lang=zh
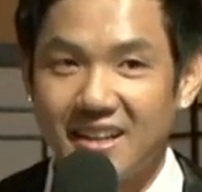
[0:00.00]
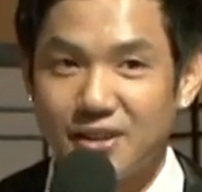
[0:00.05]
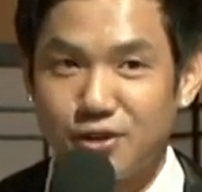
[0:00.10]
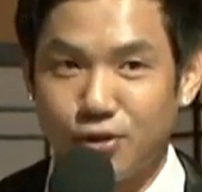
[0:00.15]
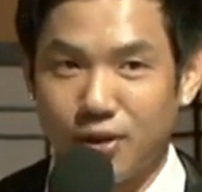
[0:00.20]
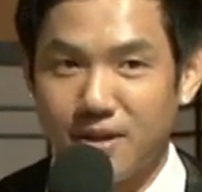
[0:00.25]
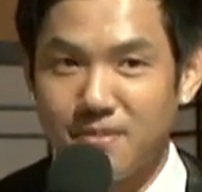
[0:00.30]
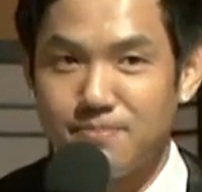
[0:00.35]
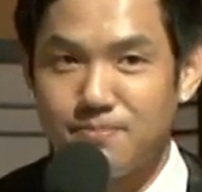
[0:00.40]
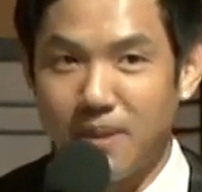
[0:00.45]

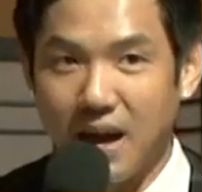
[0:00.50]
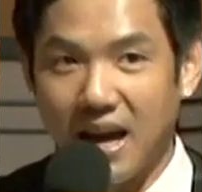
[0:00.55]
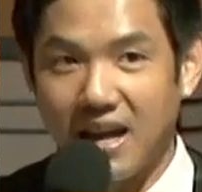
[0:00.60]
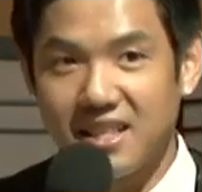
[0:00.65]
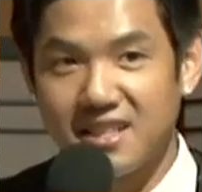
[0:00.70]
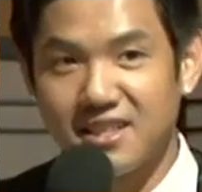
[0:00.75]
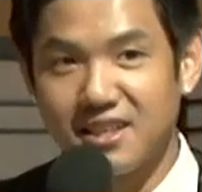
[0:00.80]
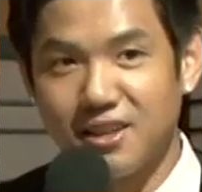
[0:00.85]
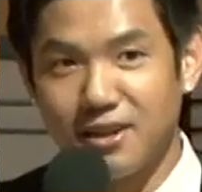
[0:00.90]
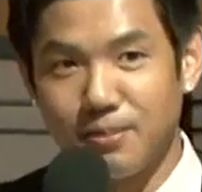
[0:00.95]
穿
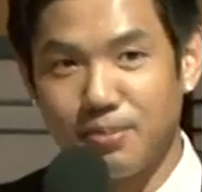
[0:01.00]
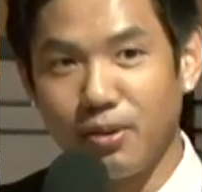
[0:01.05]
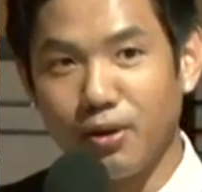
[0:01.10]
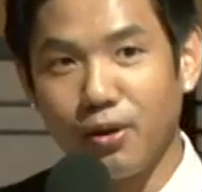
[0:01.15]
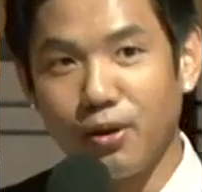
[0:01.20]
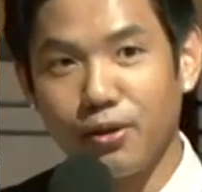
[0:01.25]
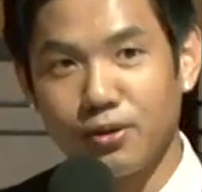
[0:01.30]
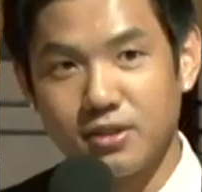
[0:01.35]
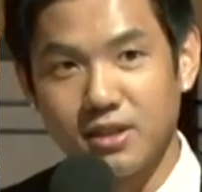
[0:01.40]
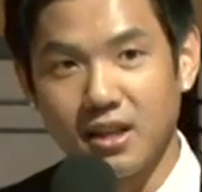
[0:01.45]
白色的
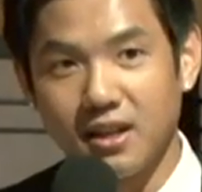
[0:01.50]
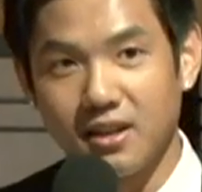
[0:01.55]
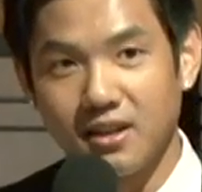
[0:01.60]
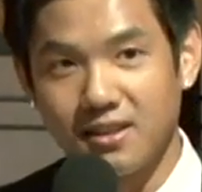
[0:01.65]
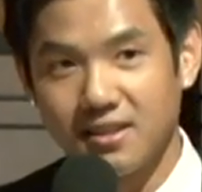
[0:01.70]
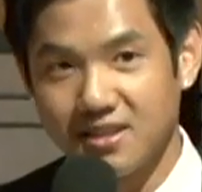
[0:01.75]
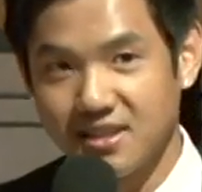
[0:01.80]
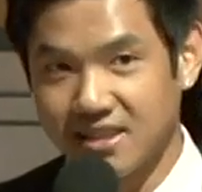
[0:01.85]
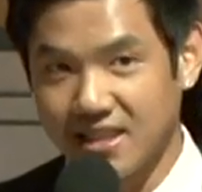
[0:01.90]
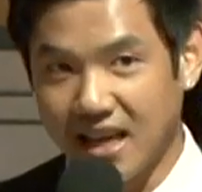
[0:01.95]
Polo 衫，
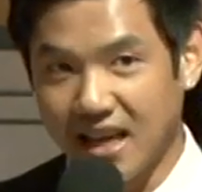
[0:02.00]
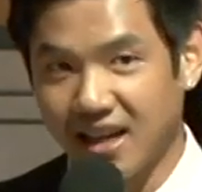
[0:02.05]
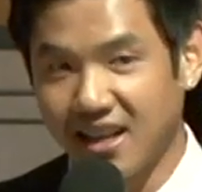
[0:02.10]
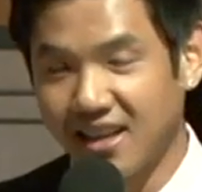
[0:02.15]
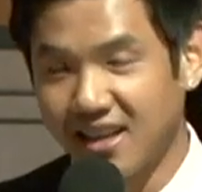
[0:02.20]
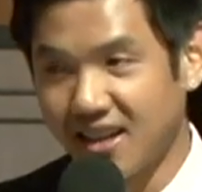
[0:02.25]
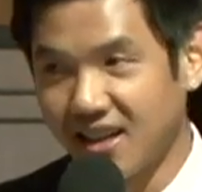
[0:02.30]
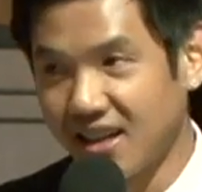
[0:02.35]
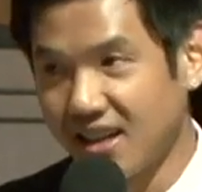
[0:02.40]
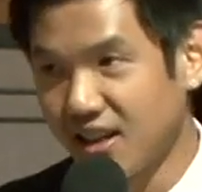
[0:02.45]
三
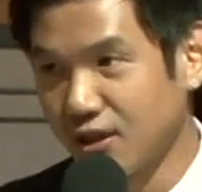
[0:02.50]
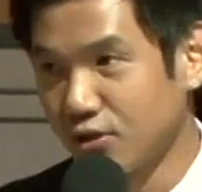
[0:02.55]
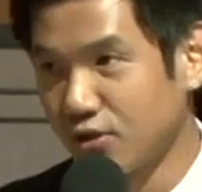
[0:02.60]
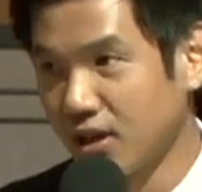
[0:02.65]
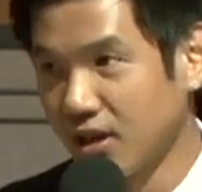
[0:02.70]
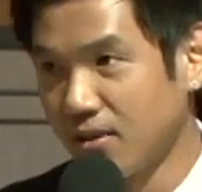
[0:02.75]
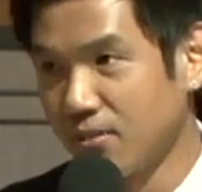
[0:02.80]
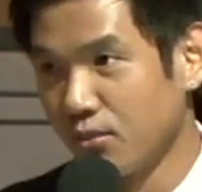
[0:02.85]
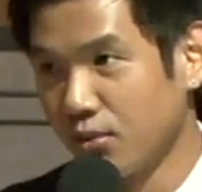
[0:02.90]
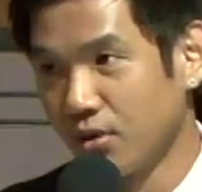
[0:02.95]
个人要
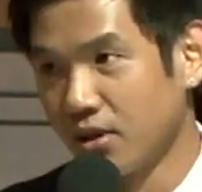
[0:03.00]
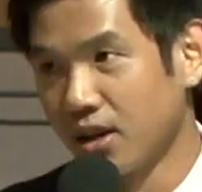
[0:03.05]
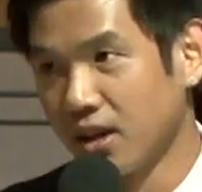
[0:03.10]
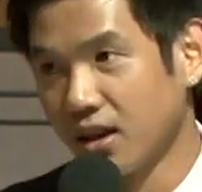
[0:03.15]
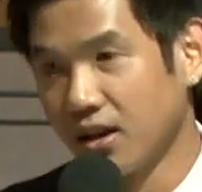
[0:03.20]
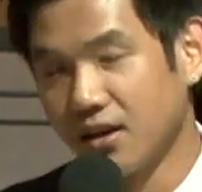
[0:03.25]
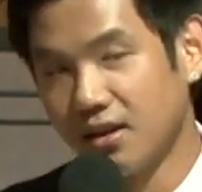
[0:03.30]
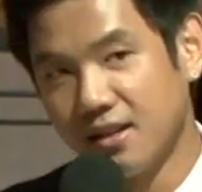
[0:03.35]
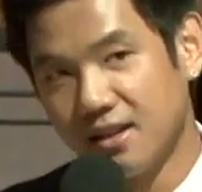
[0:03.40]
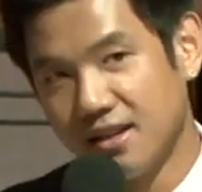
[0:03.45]
穿一模一
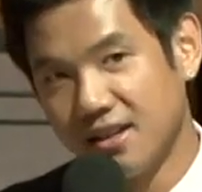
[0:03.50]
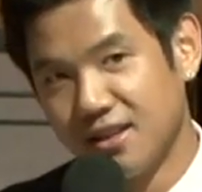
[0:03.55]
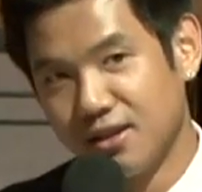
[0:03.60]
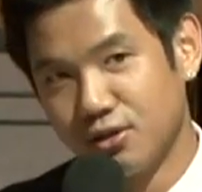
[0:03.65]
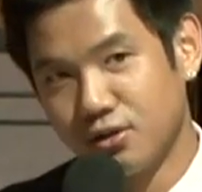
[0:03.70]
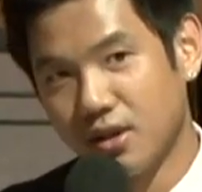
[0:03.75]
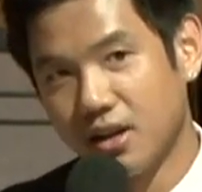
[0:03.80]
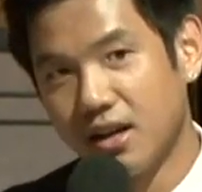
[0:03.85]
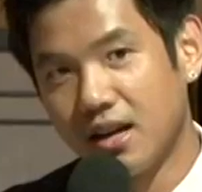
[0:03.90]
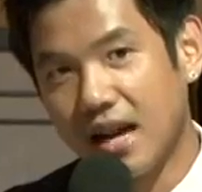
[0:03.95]
样，
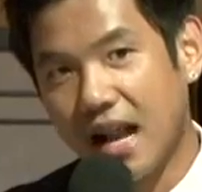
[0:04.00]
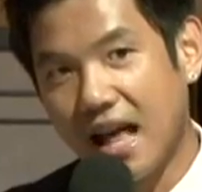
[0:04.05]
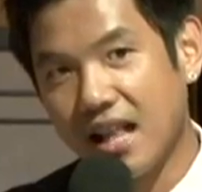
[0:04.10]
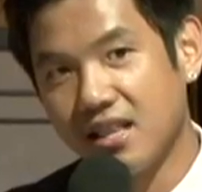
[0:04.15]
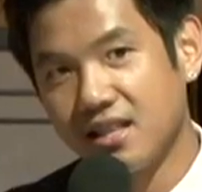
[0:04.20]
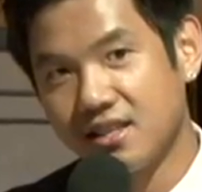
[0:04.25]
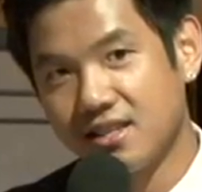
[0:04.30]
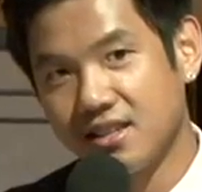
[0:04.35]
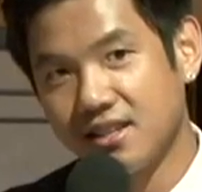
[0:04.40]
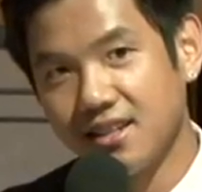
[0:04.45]
穿
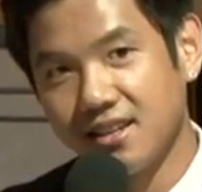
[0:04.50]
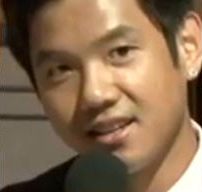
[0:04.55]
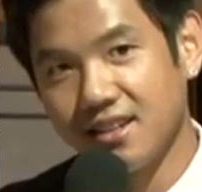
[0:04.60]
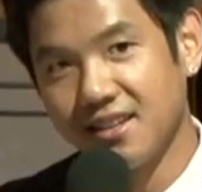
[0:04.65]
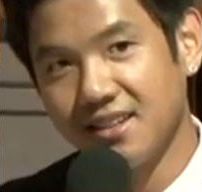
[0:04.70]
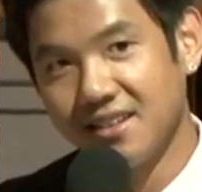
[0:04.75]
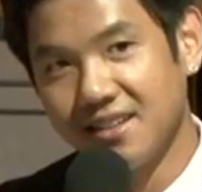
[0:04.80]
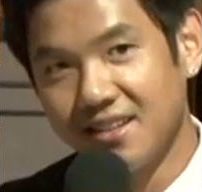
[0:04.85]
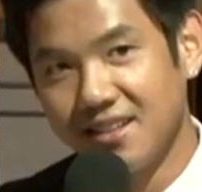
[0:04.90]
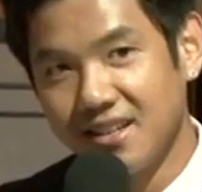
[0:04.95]
蓝色
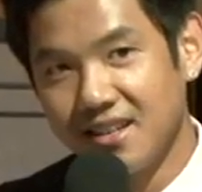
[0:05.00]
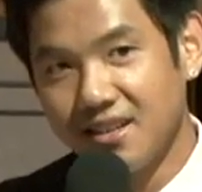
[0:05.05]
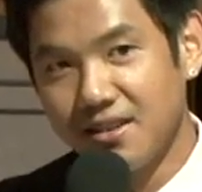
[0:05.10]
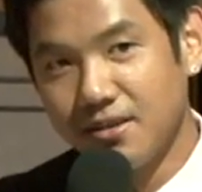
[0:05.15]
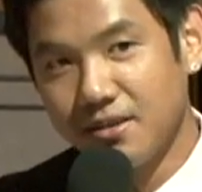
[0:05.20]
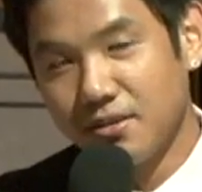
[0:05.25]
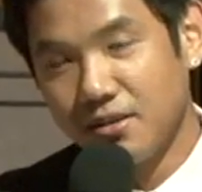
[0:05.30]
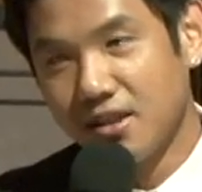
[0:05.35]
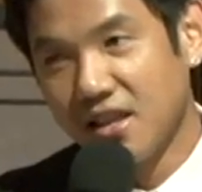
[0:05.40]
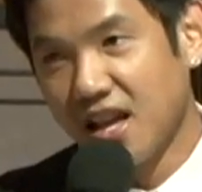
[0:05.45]
的
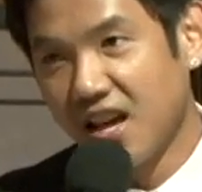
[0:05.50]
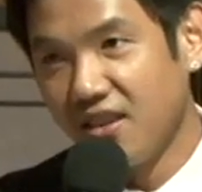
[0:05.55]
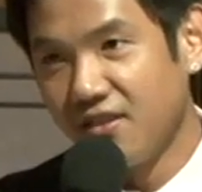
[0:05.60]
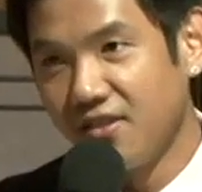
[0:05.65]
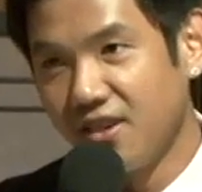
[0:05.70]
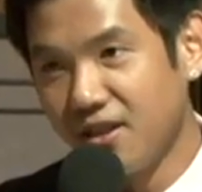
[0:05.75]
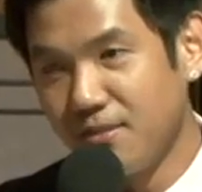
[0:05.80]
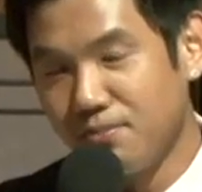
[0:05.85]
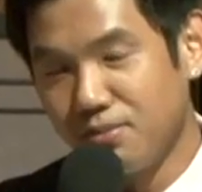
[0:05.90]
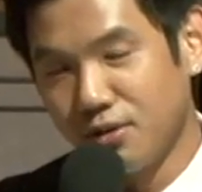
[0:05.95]

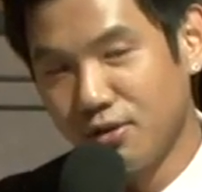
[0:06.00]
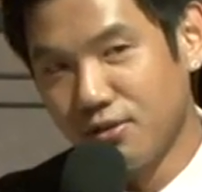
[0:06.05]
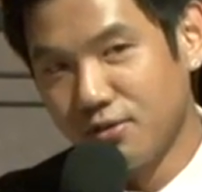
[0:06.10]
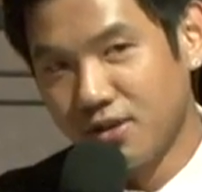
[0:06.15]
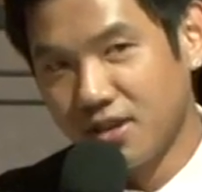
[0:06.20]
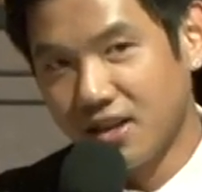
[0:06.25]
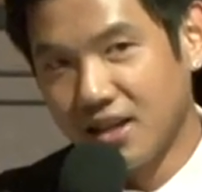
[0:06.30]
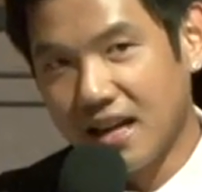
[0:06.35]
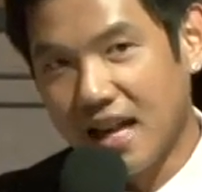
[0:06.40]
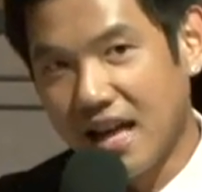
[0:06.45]
navy blue
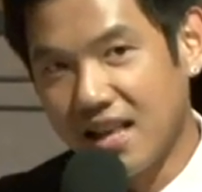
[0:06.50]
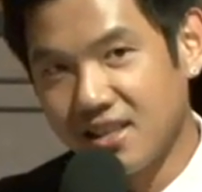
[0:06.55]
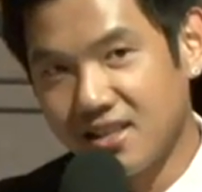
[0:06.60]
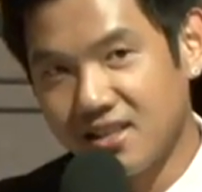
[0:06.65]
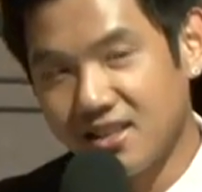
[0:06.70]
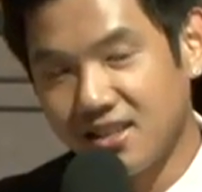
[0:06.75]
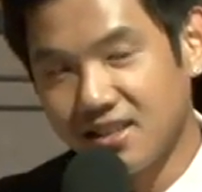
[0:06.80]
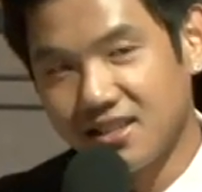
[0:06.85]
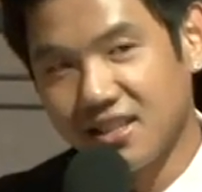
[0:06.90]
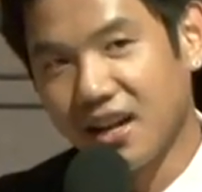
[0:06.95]
的蓝
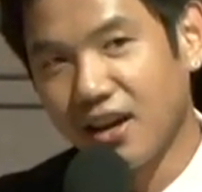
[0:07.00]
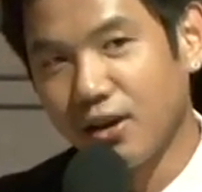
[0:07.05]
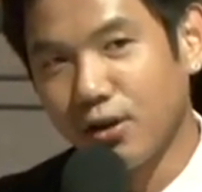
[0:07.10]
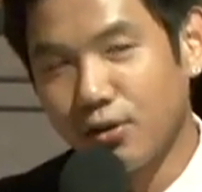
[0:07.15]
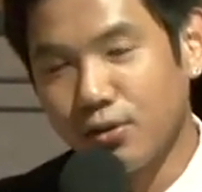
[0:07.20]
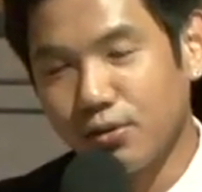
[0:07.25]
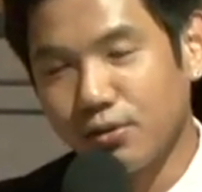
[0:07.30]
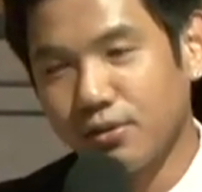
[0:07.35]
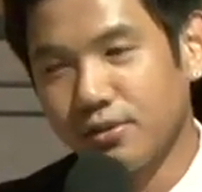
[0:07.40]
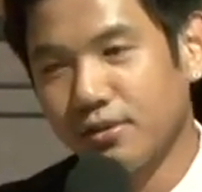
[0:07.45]
色长
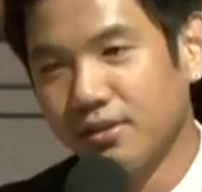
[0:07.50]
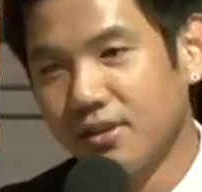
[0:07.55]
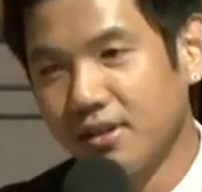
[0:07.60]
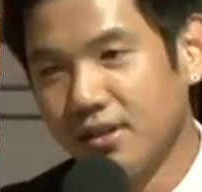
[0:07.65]
裤。